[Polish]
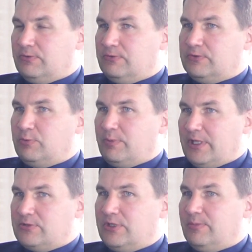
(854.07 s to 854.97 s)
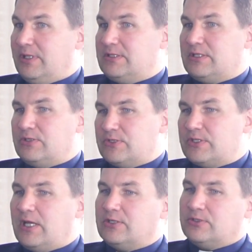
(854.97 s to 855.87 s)
współpracujemy na zasadzie
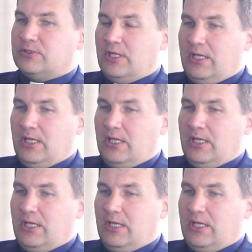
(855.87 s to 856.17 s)
staży.